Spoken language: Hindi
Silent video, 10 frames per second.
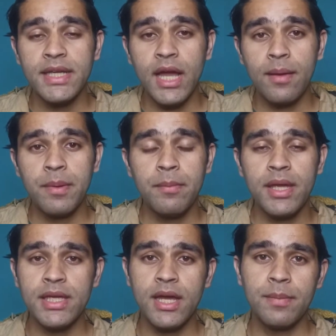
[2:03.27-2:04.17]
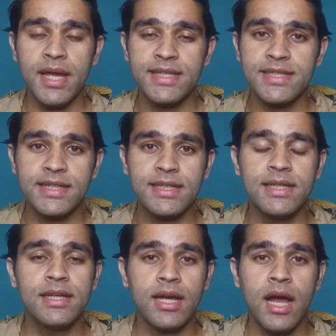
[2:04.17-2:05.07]
बट यहाँ पे मैं यहाँ पे
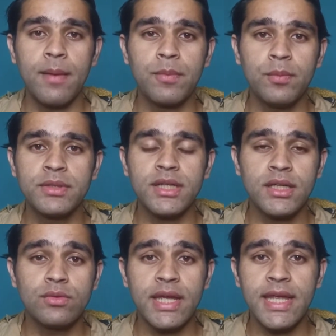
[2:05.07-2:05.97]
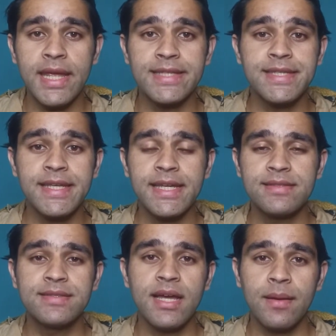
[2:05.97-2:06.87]
एग्जैक्टली आपको बता दूंगा कैसे क्या
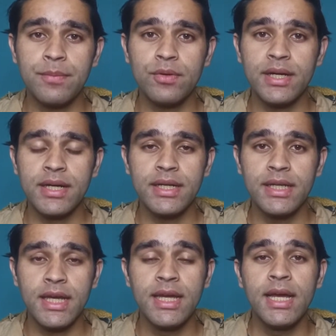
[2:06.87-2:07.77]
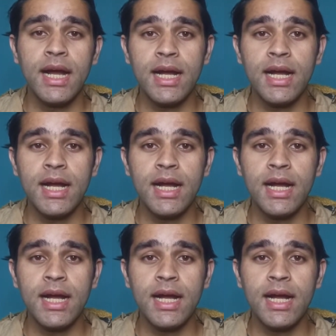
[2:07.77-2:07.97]
चीज़ें आपको करनी है